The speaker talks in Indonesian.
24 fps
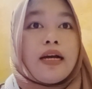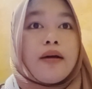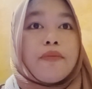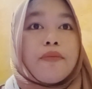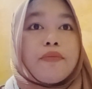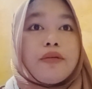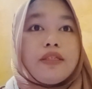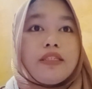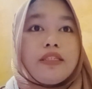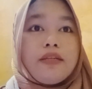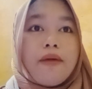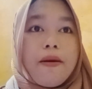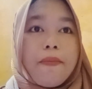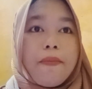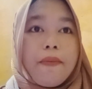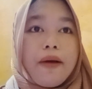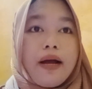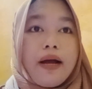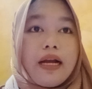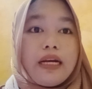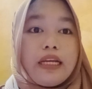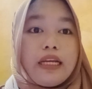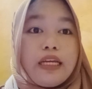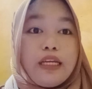
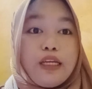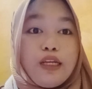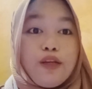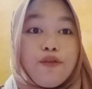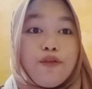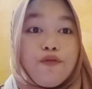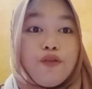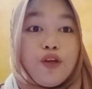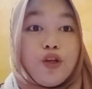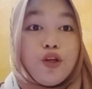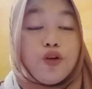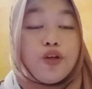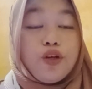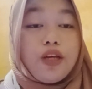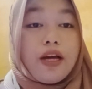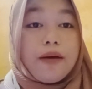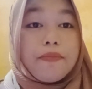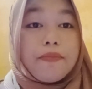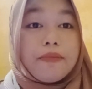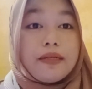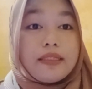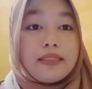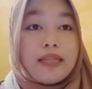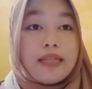menyebabkan individu
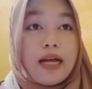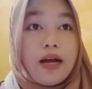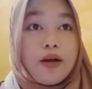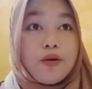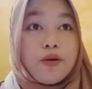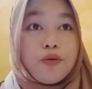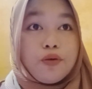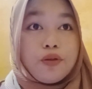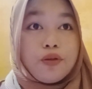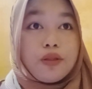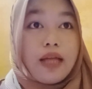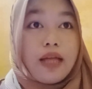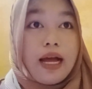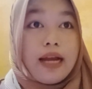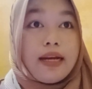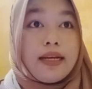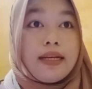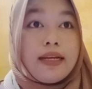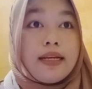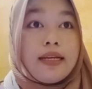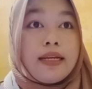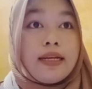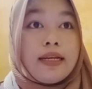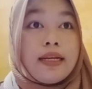yang bersangkutan
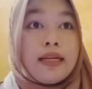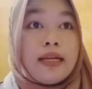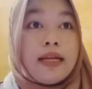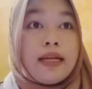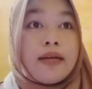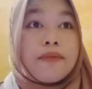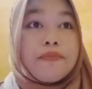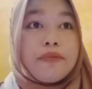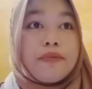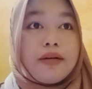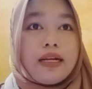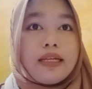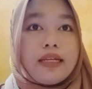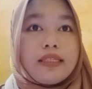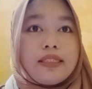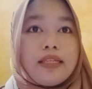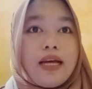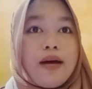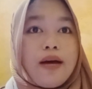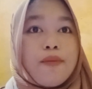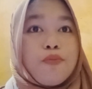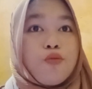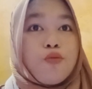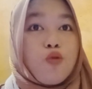
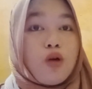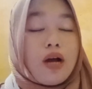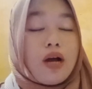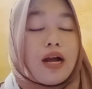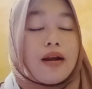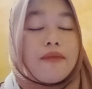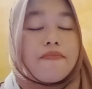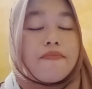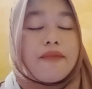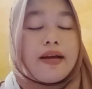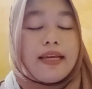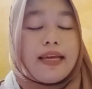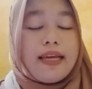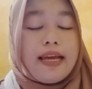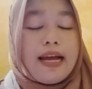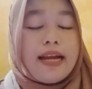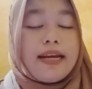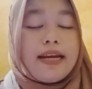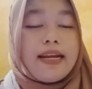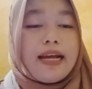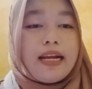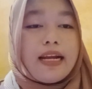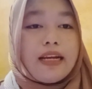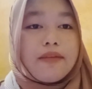merasa bukan bagian
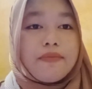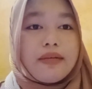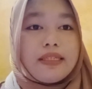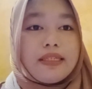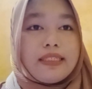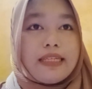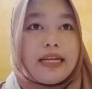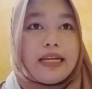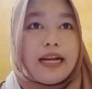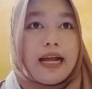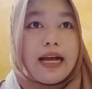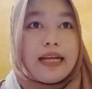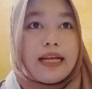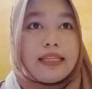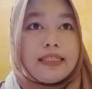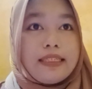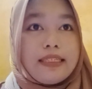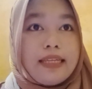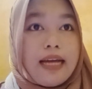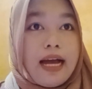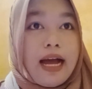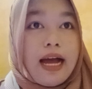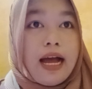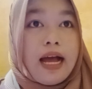dari
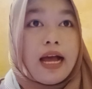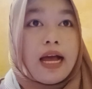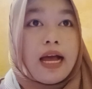masyarakatnya.